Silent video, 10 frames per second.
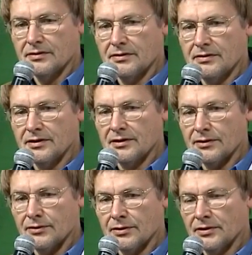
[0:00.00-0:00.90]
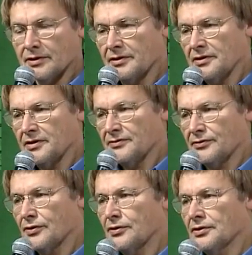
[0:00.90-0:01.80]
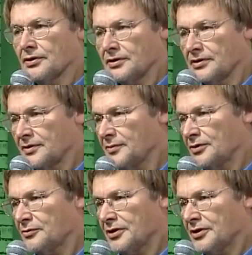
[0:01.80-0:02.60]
нейроны и нефроны имеют